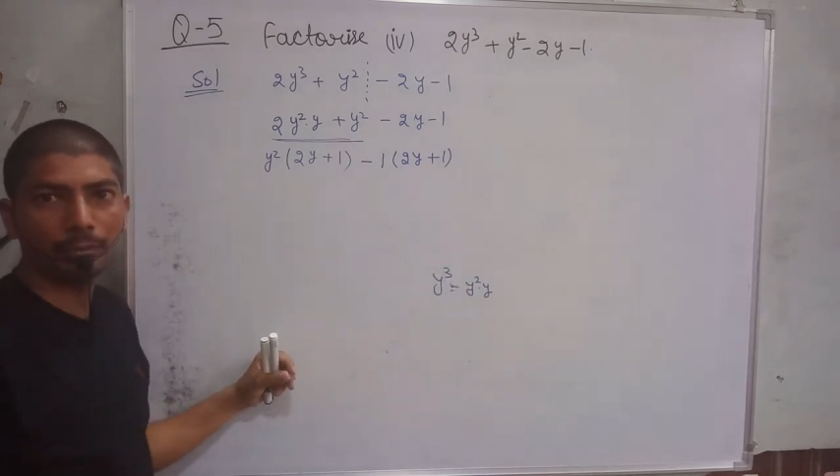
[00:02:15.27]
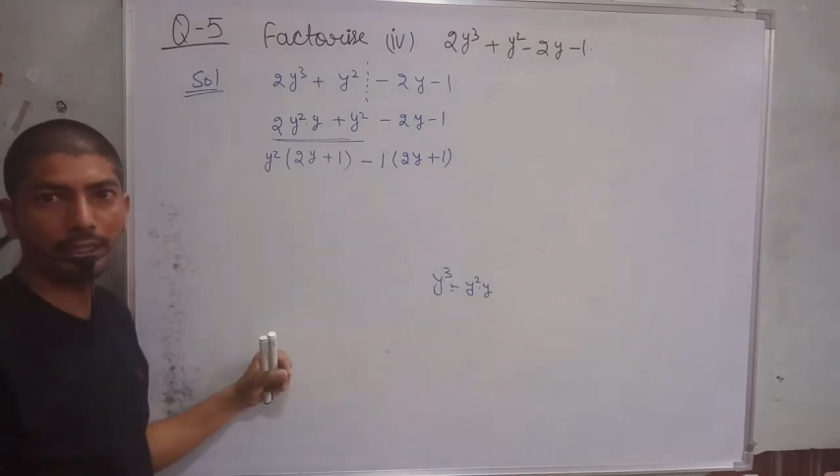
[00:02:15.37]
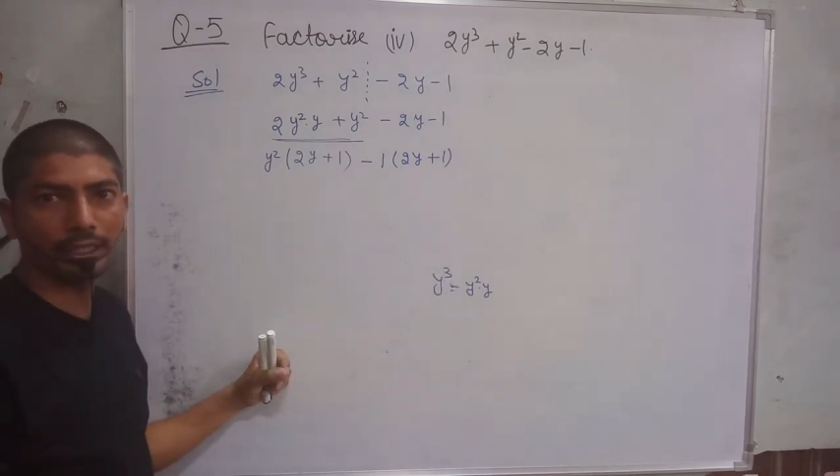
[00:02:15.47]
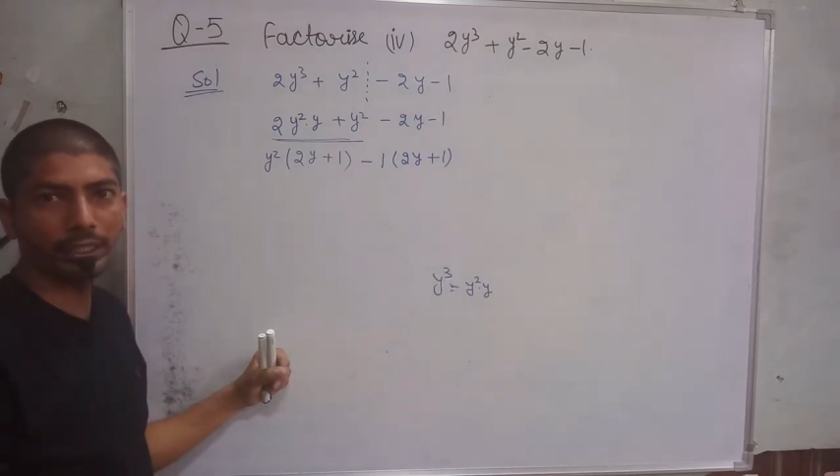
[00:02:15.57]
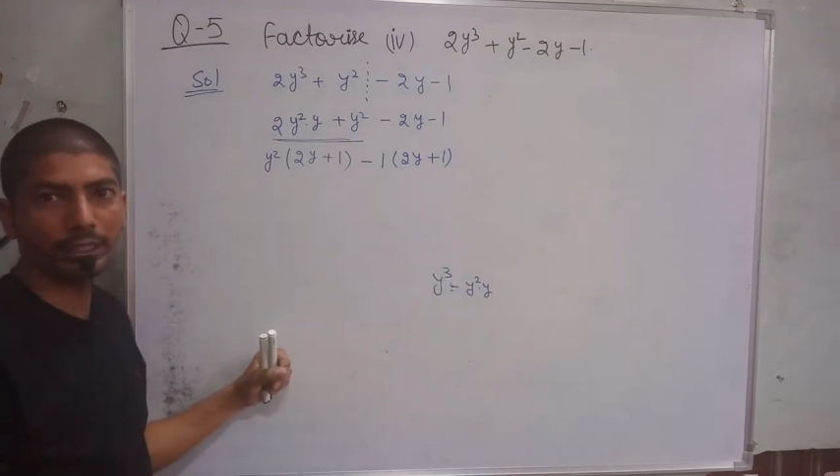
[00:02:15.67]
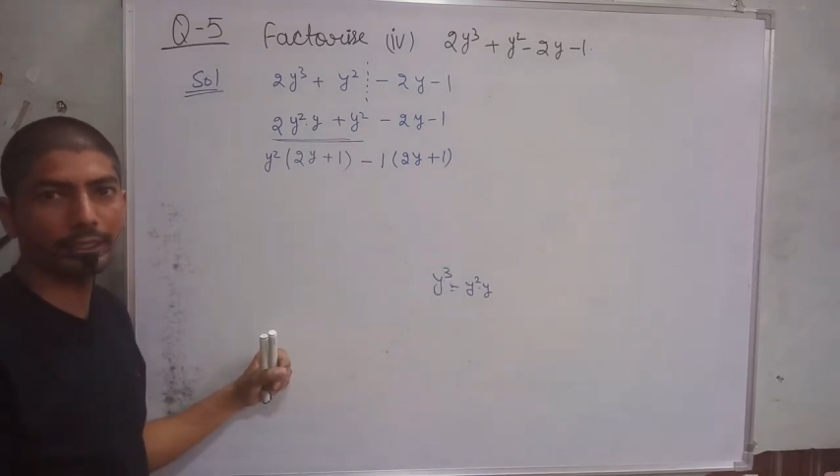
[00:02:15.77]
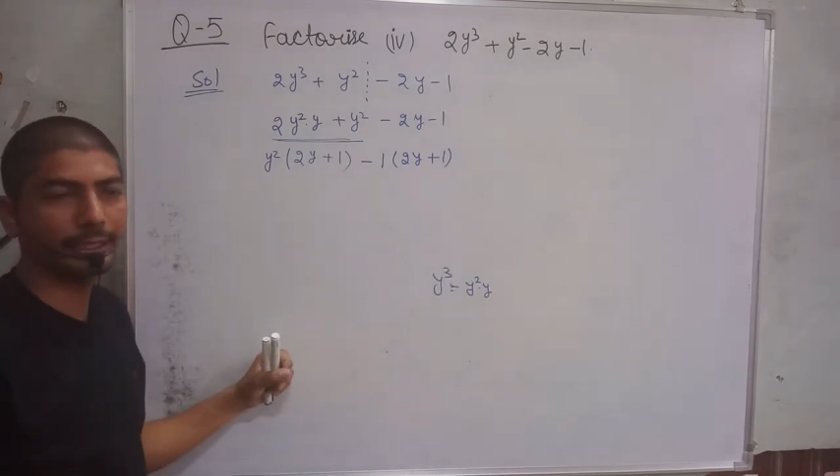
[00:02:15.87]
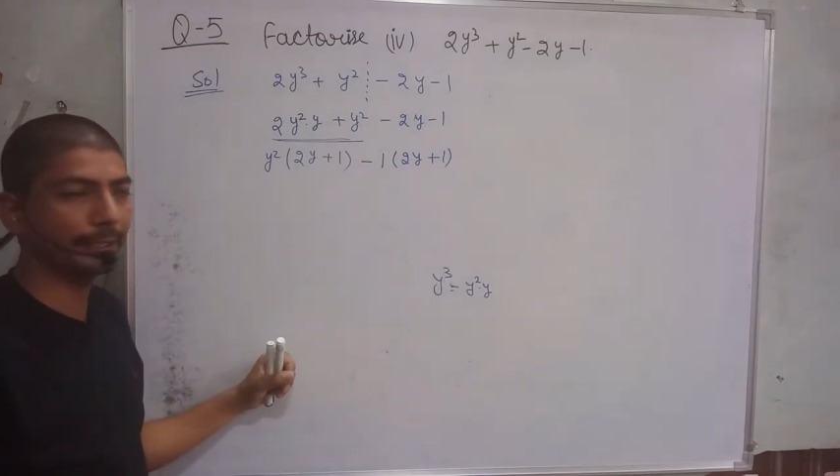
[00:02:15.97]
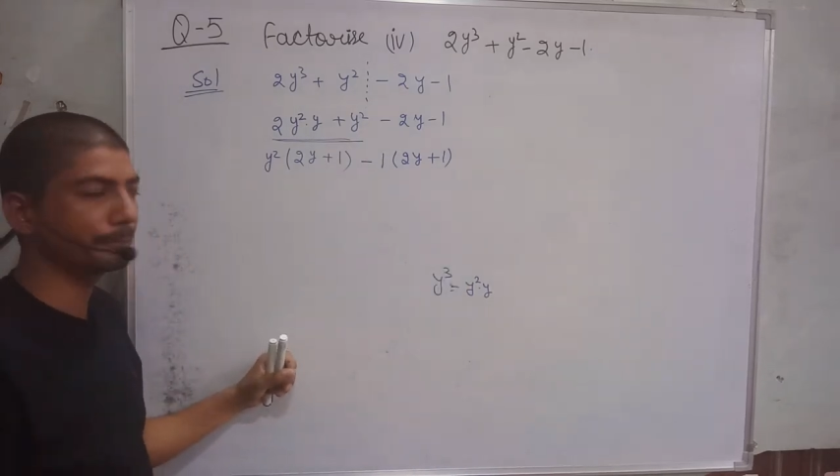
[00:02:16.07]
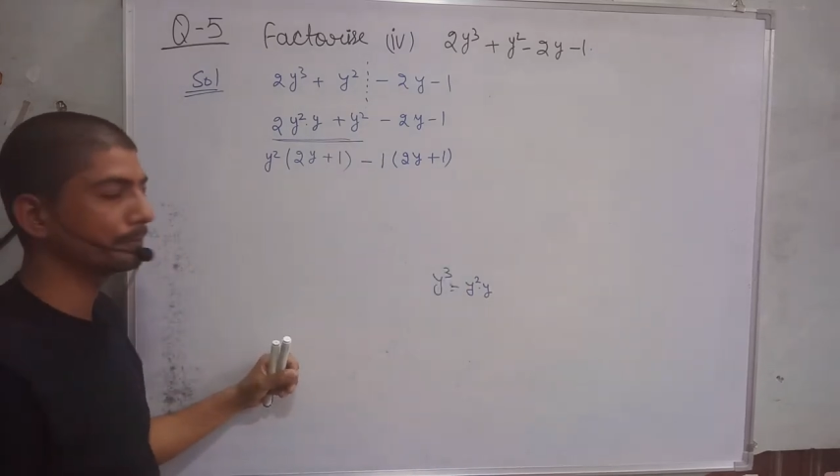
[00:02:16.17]
बदल जाता
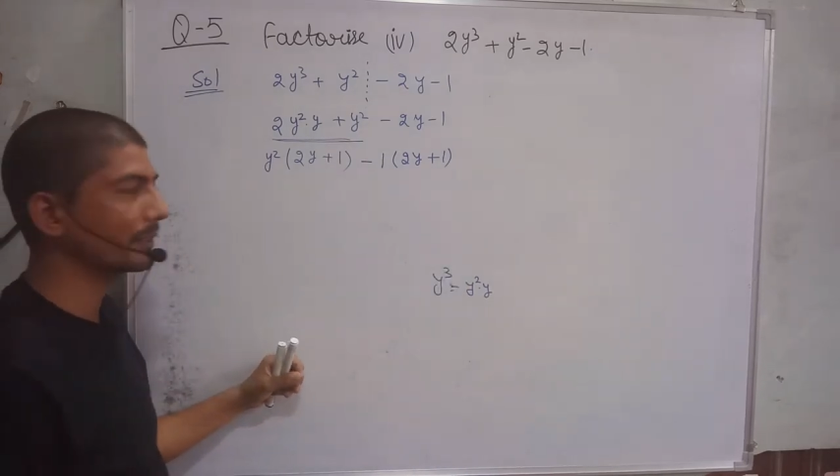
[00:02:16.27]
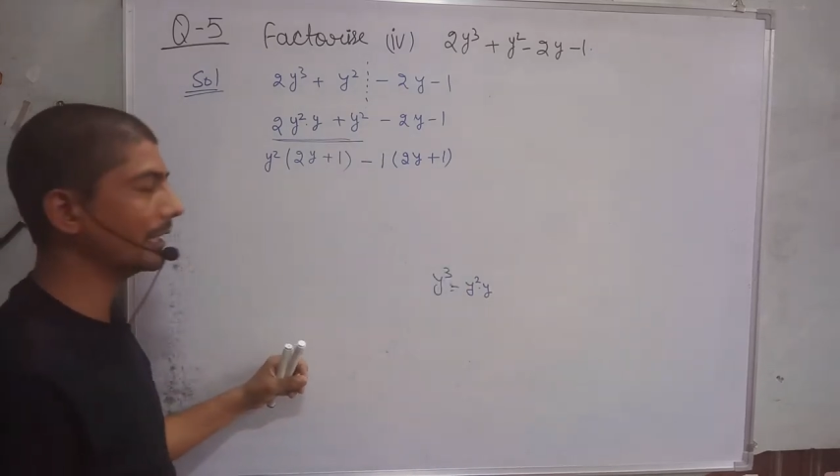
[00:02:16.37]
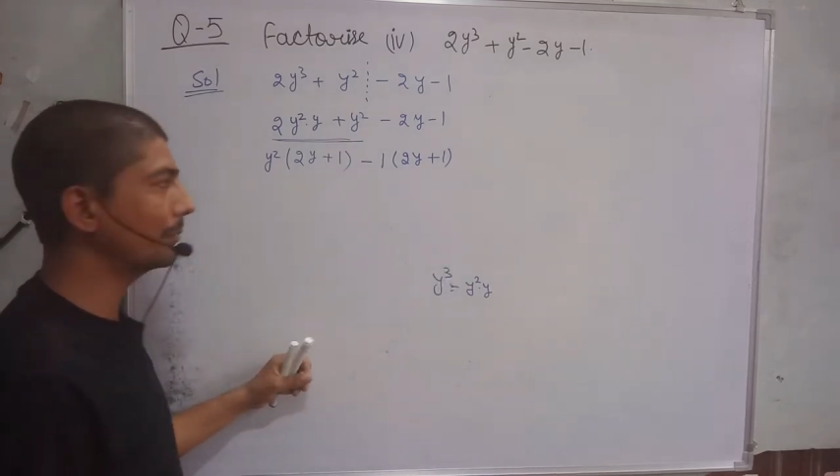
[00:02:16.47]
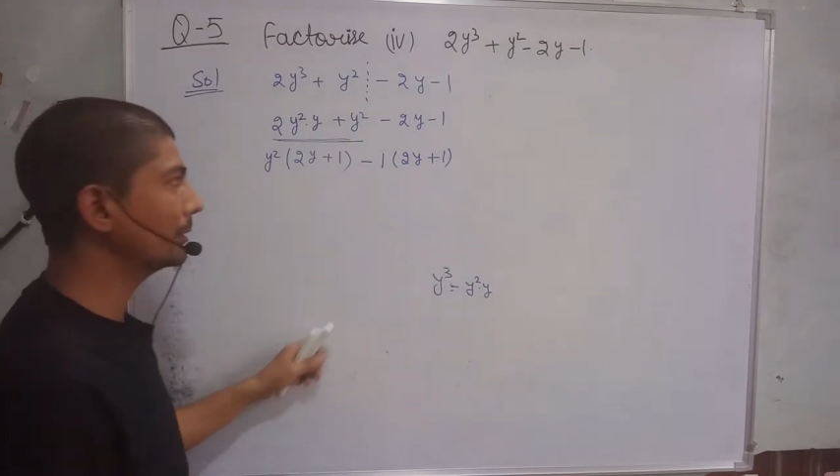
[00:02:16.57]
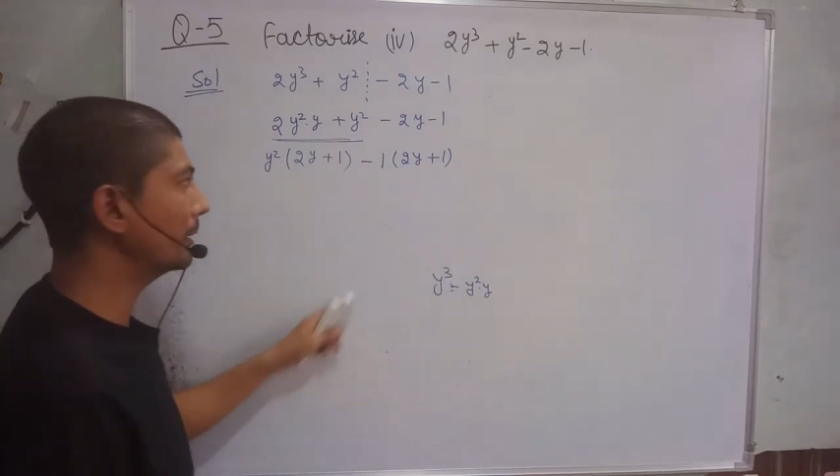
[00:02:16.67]
है कब